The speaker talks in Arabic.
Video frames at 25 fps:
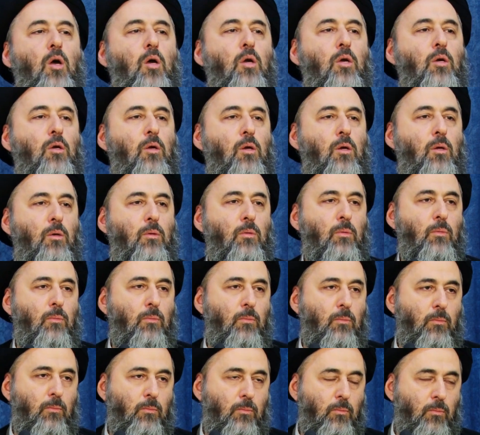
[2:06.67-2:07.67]
أخيرا
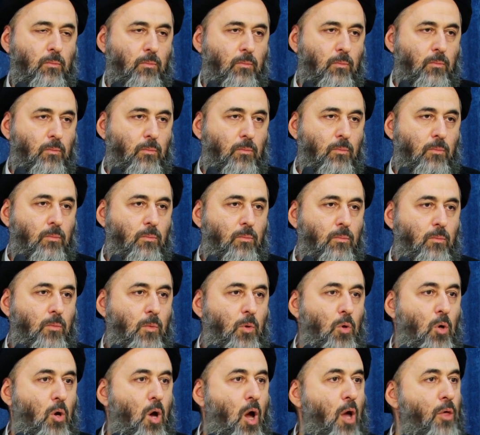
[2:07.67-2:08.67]

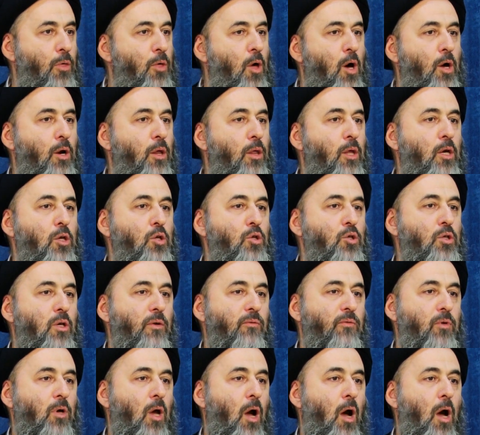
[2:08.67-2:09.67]
أثار ضجة
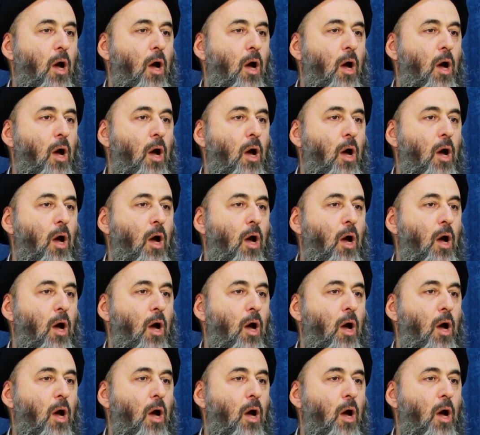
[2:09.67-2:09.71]
في